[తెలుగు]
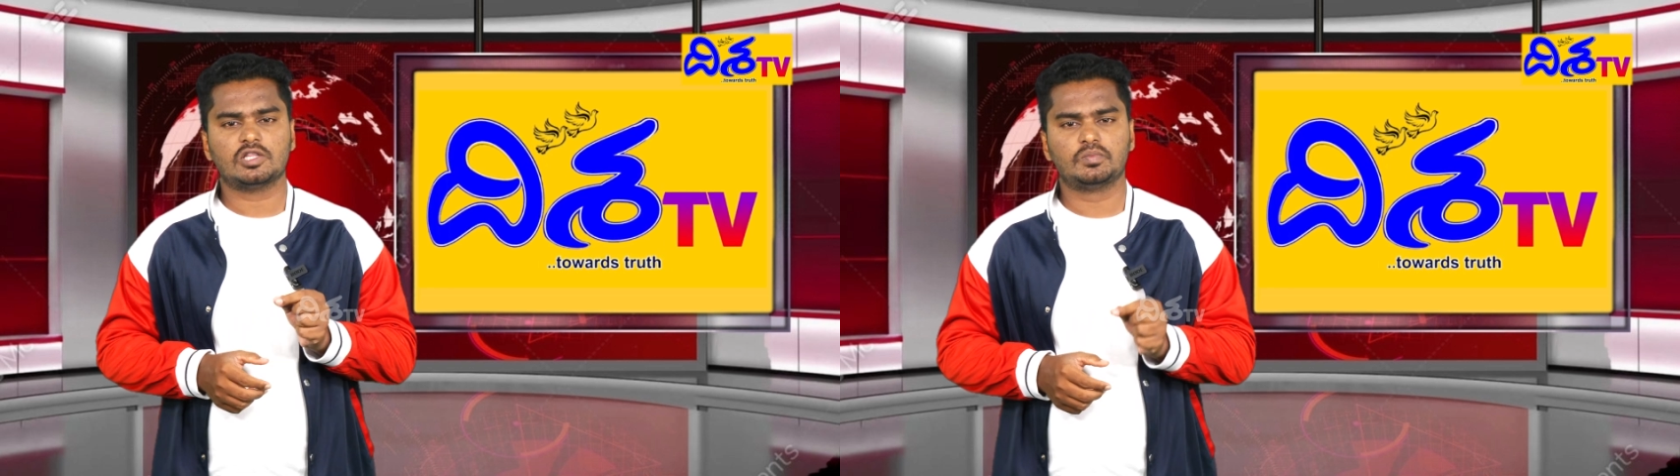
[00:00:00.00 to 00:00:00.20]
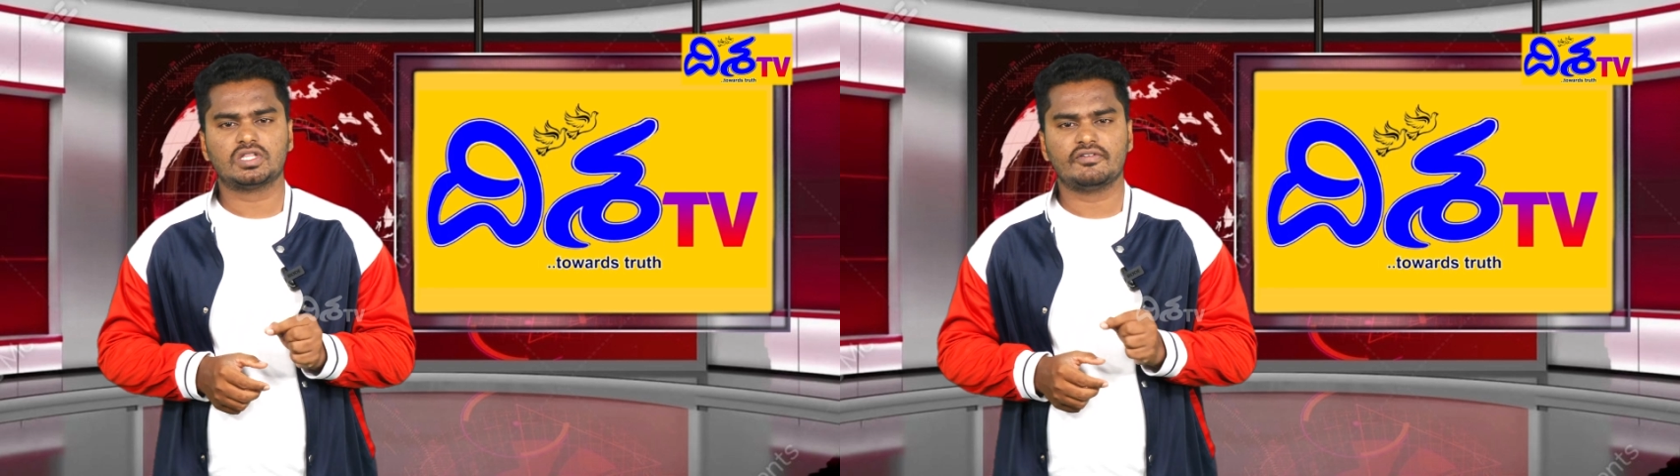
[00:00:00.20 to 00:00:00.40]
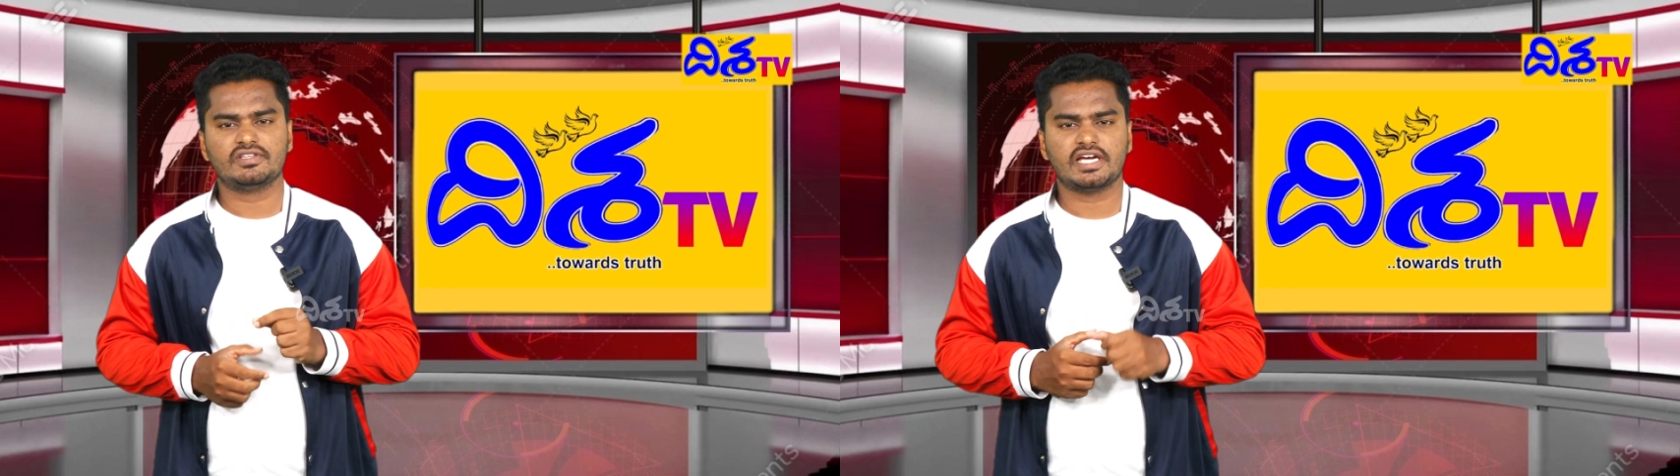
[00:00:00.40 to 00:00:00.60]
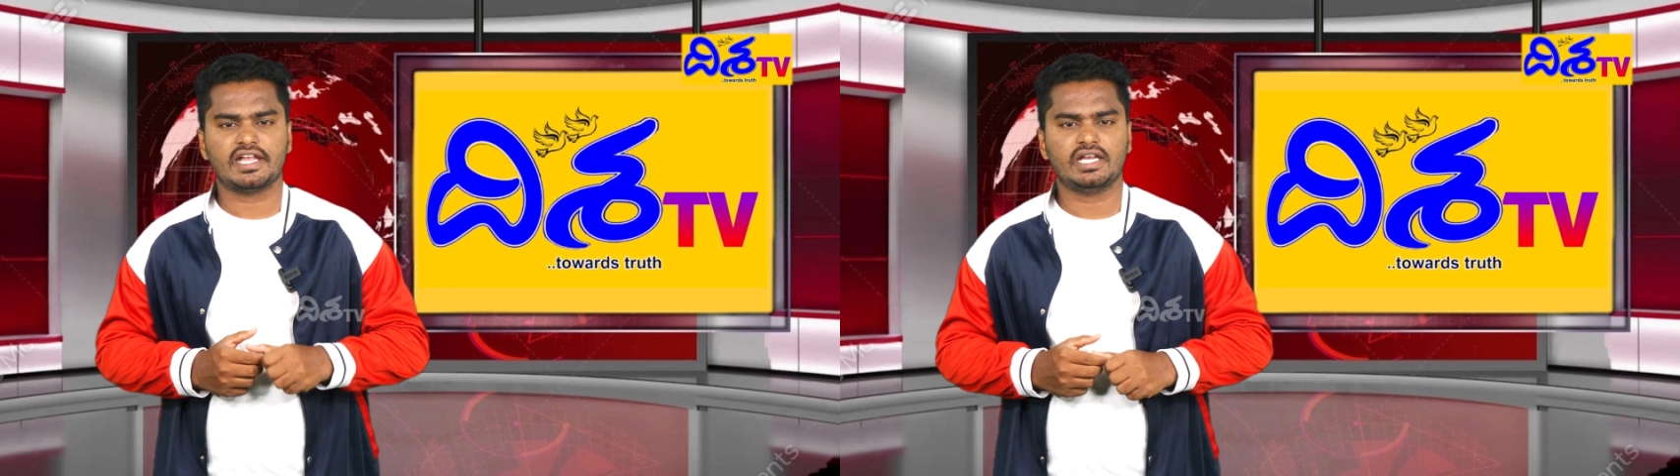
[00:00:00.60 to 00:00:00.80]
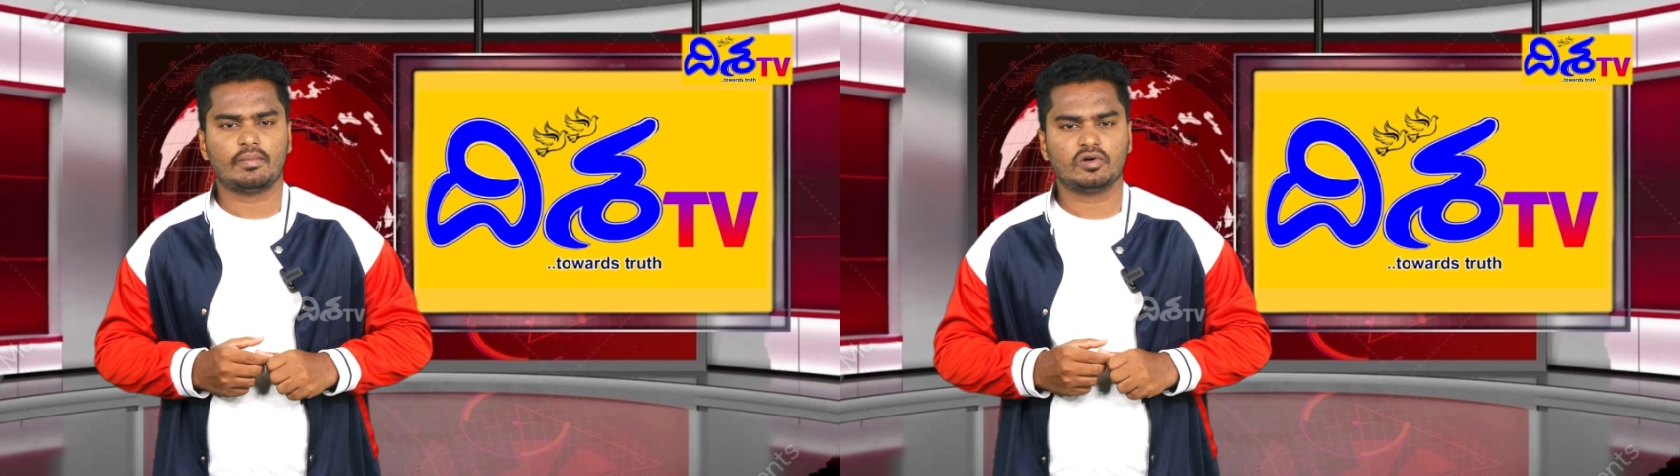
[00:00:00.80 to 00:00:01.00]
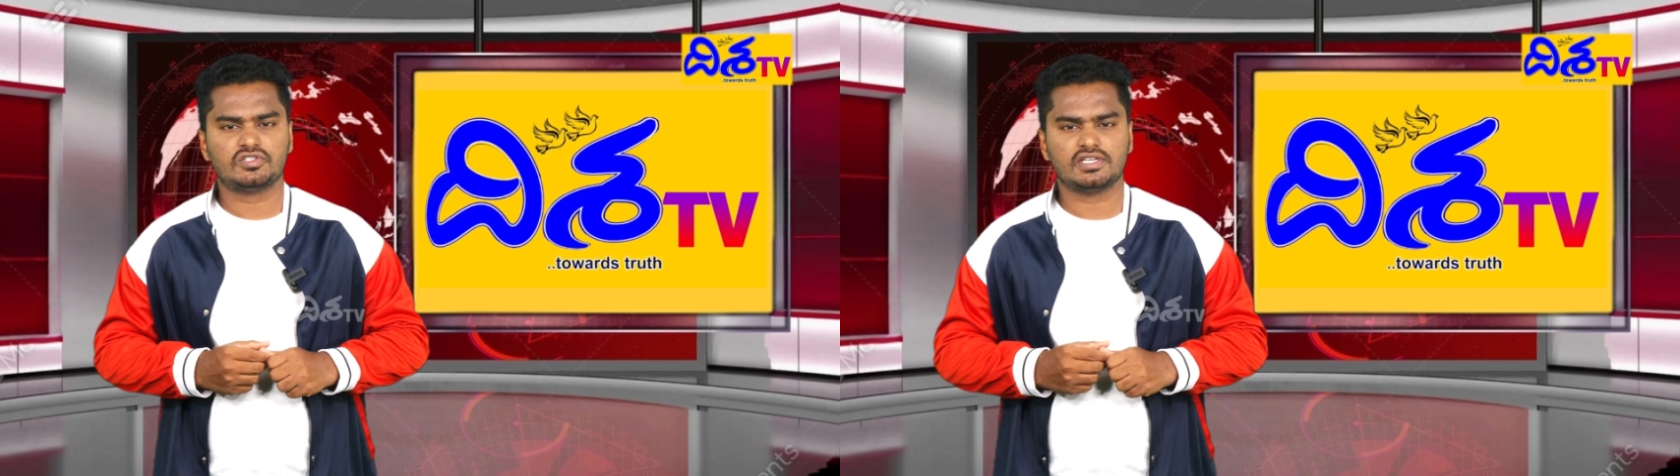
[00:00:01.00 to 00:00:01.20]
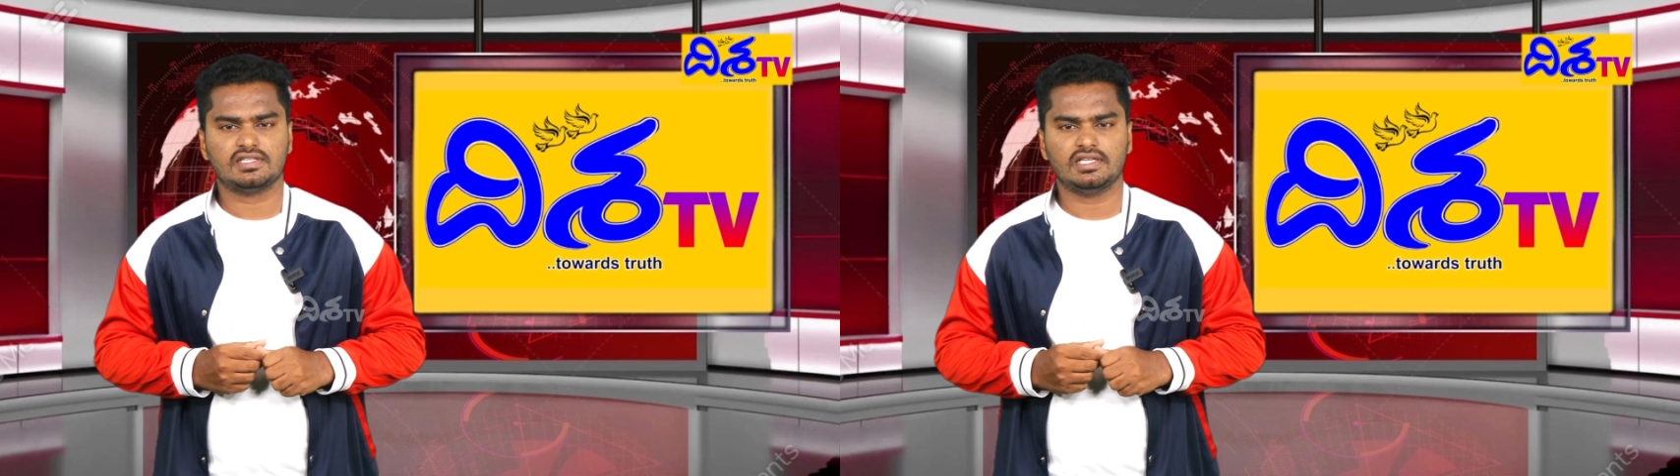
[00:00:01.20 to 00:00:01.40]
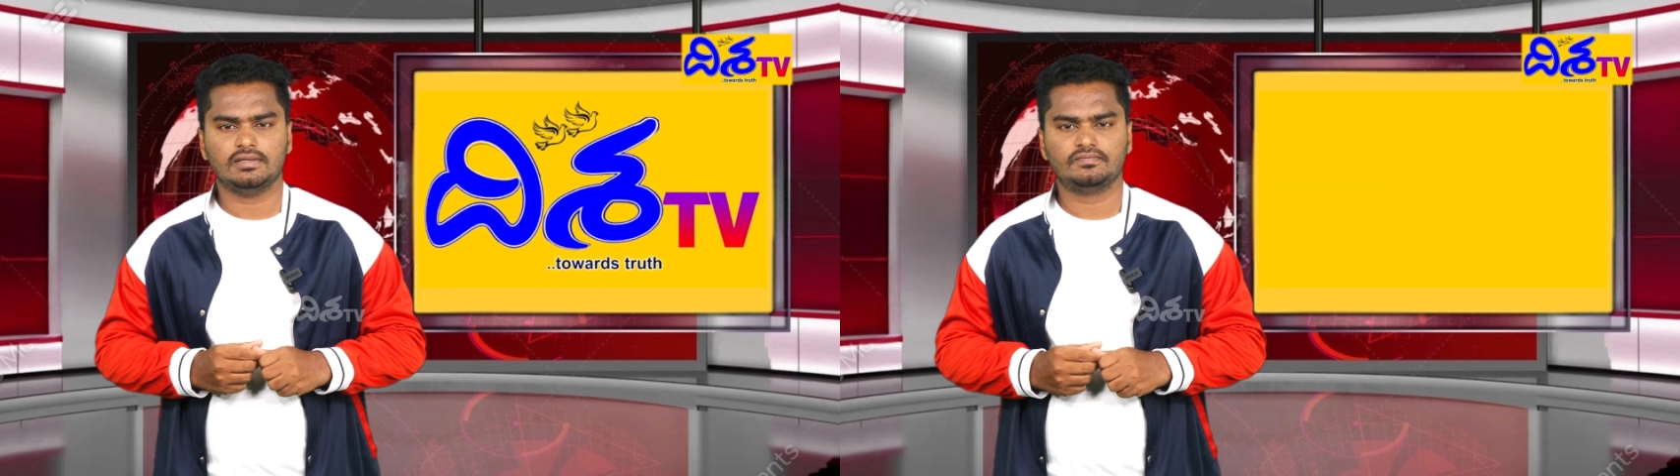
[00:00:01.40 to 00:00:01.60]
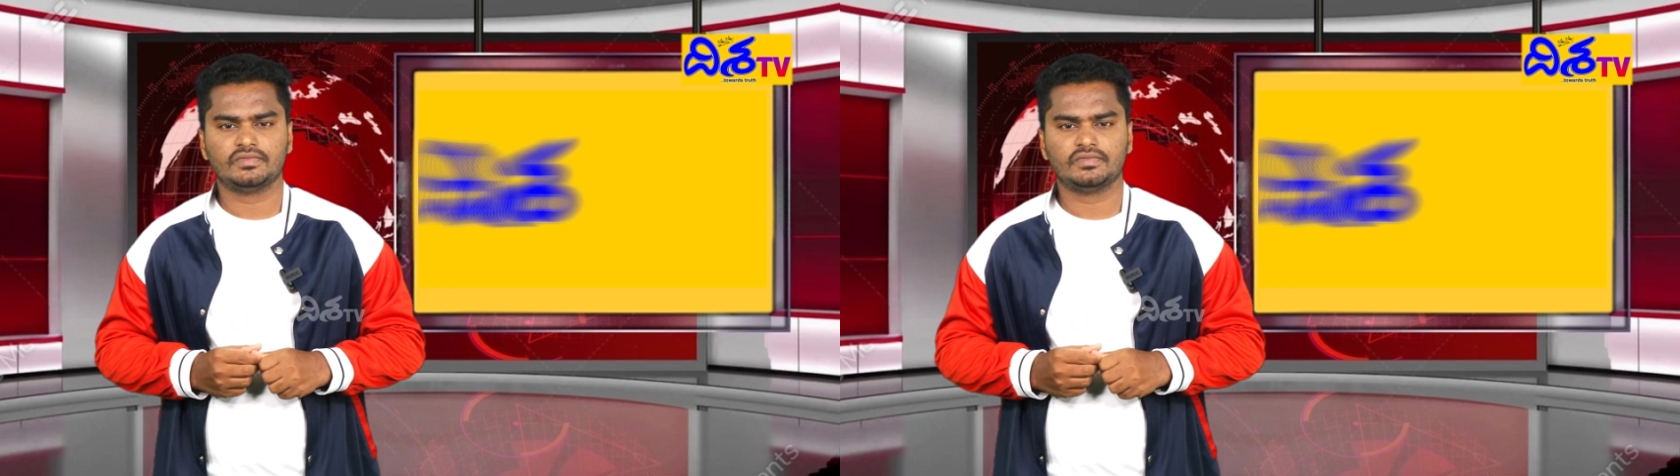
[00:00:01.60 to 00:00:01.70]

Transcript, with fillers: అద్భుత విజయాన్ని నమోదు చేసింది